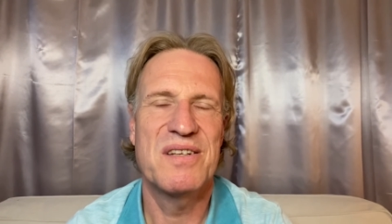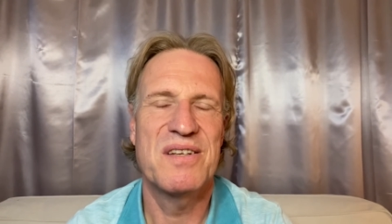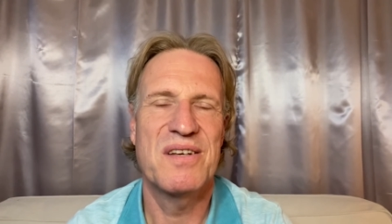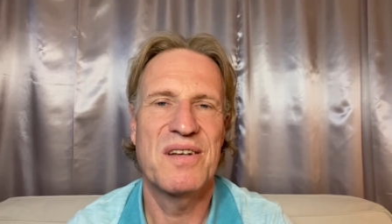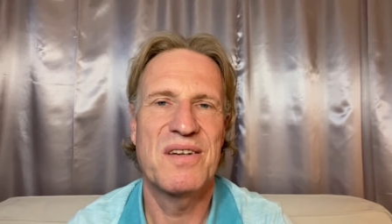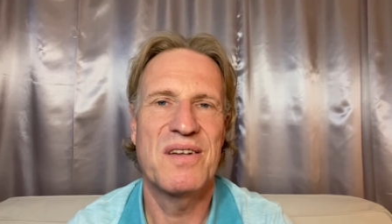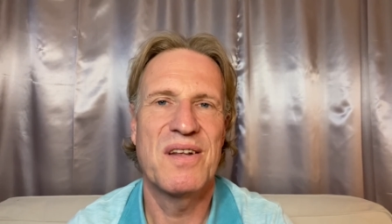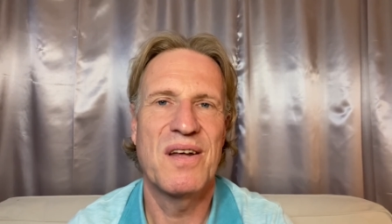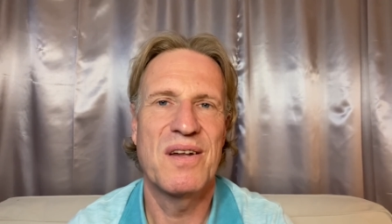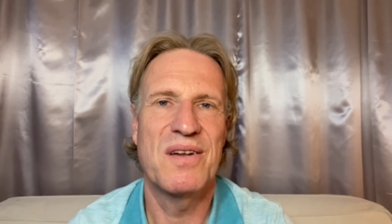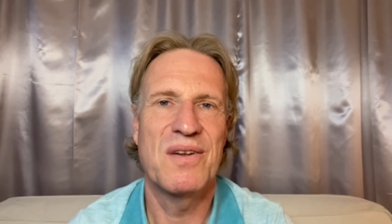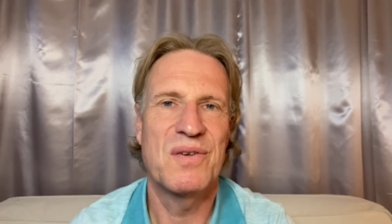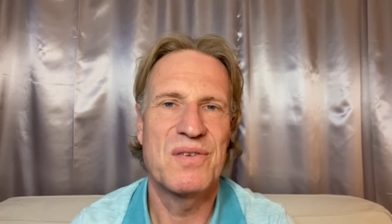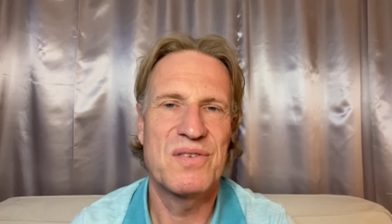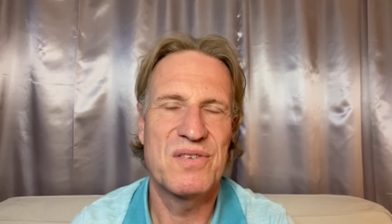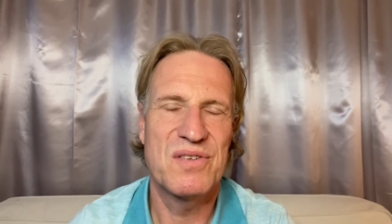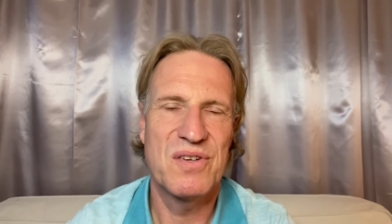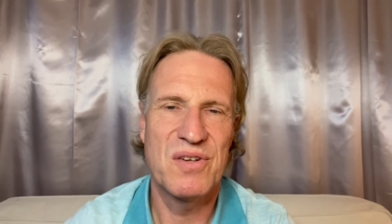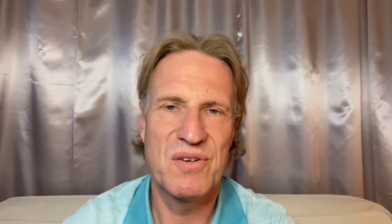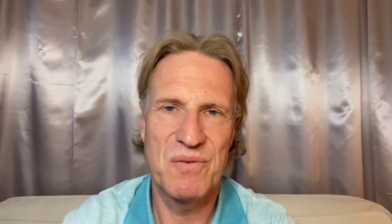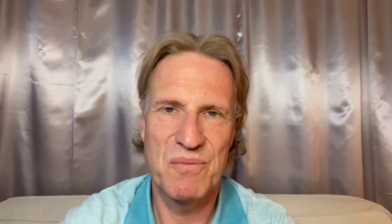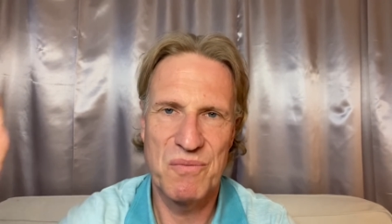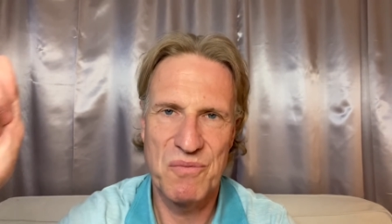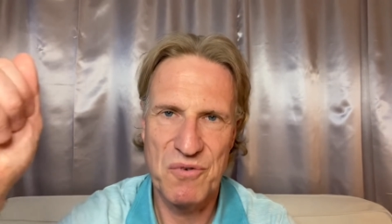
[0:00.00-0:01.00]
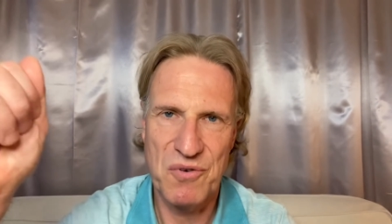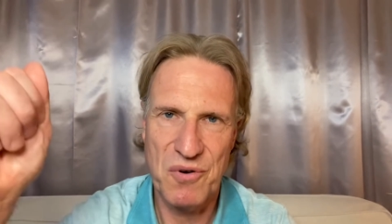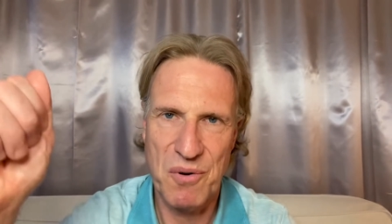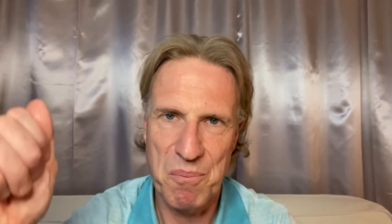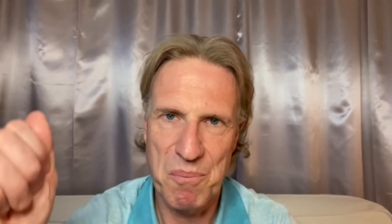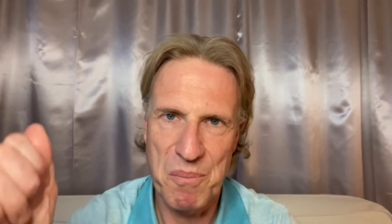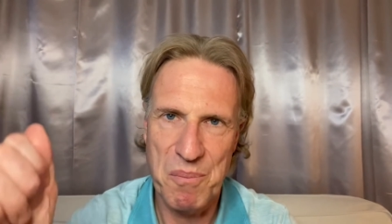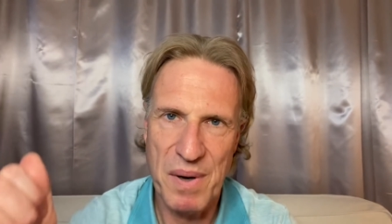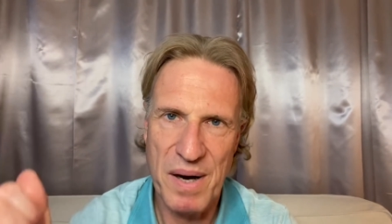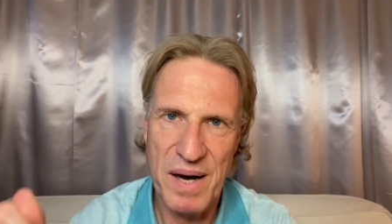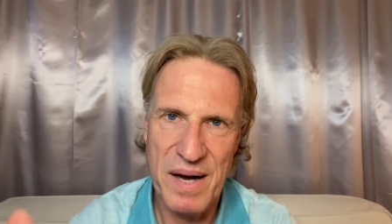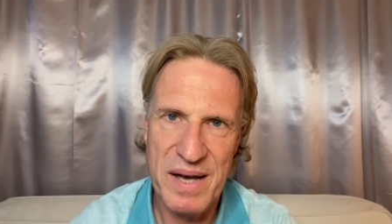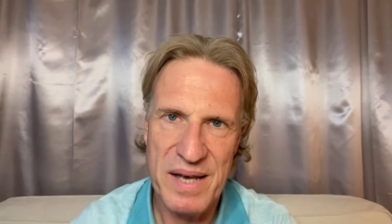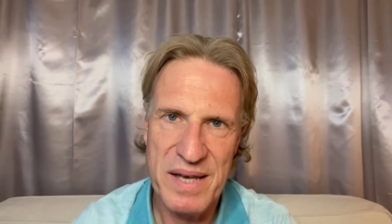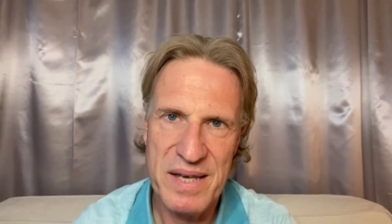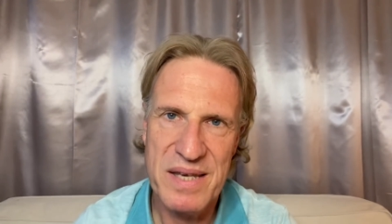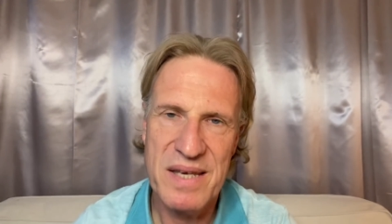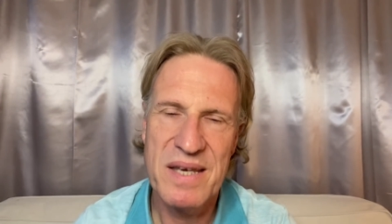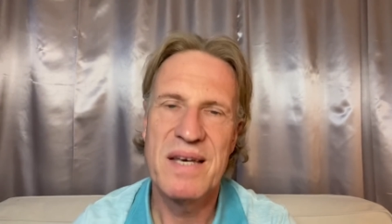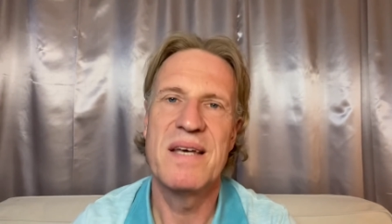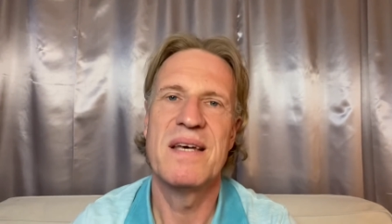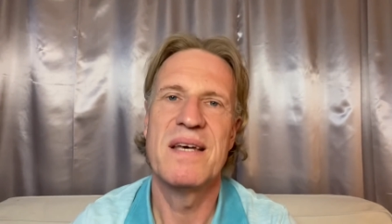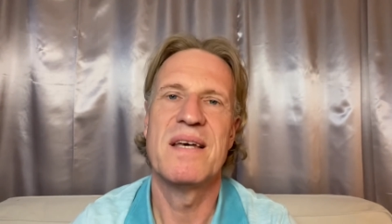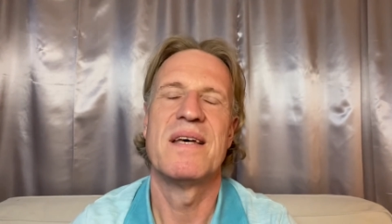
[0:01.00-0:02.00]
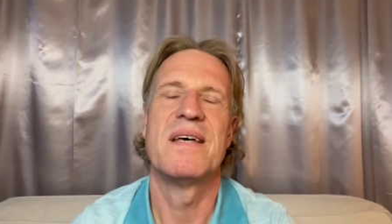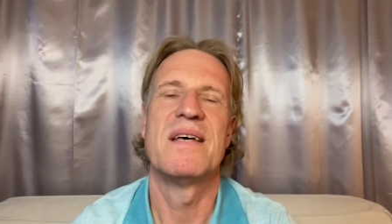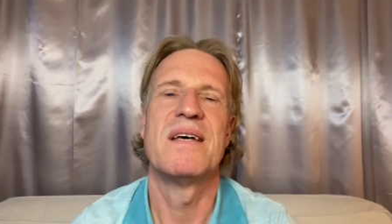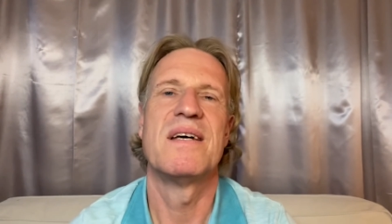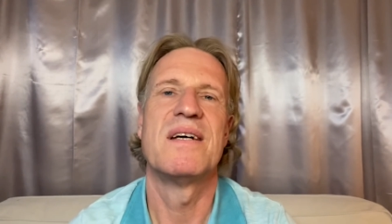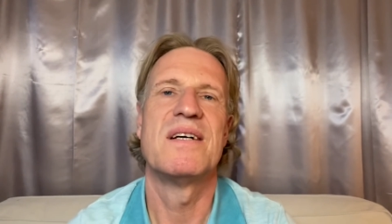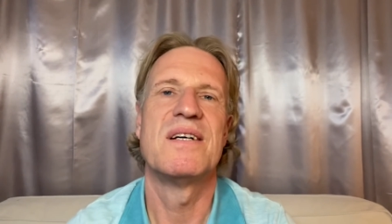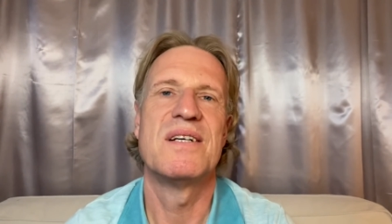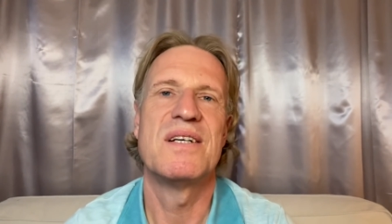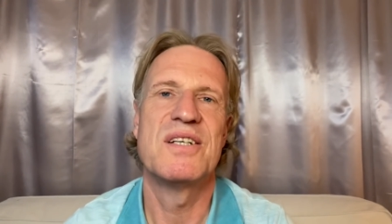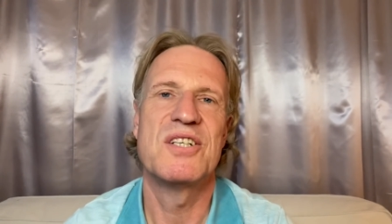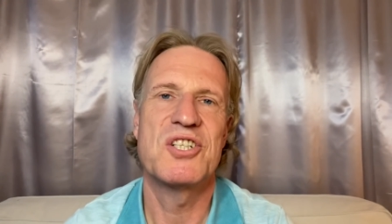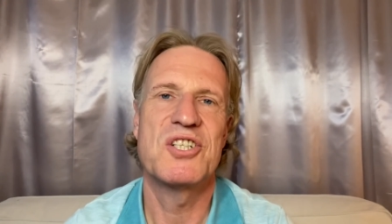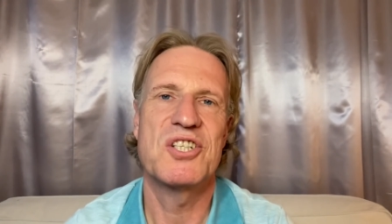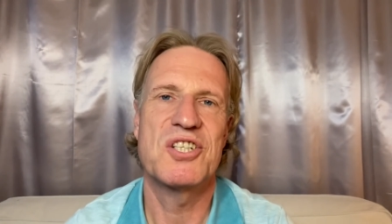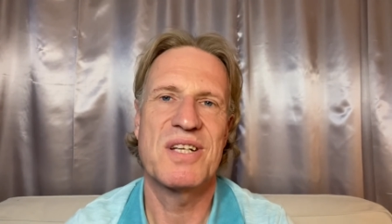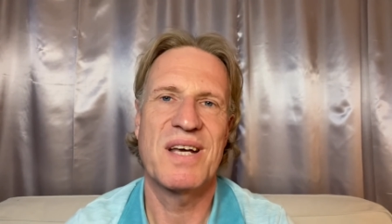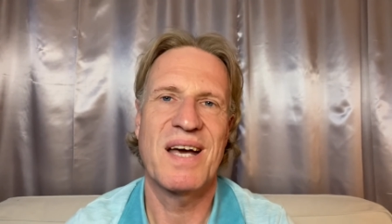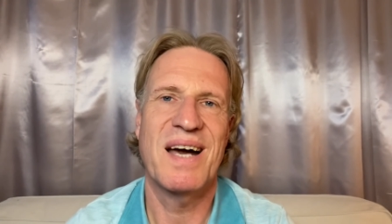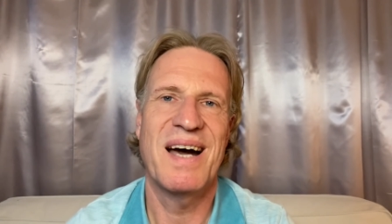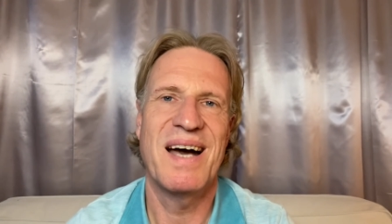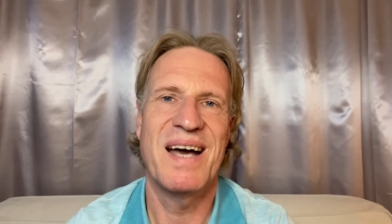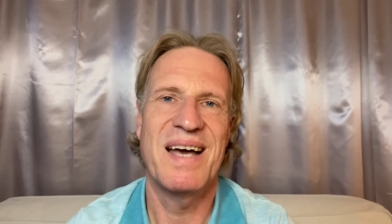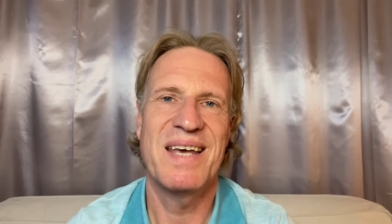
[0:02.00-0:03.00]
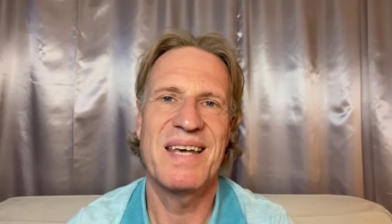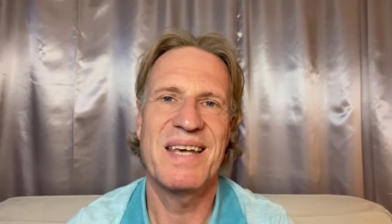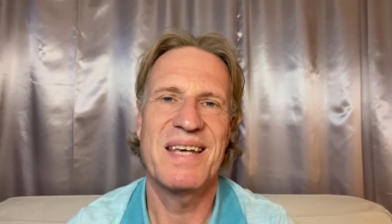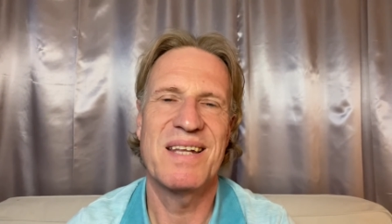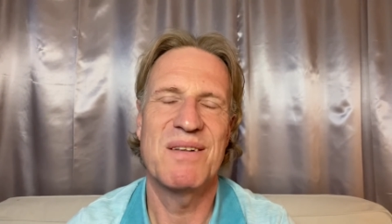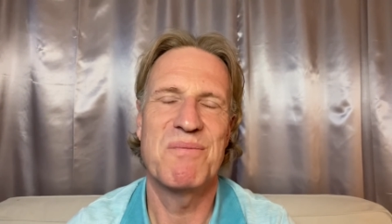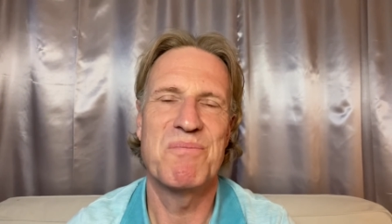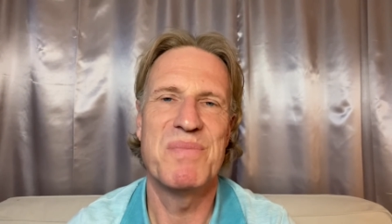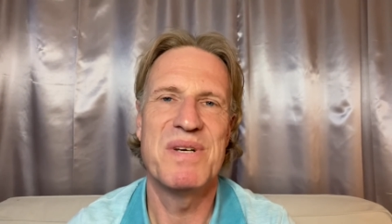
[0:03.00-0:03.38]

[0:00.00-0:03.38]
ja dann aus diesem Vorbeistreichen,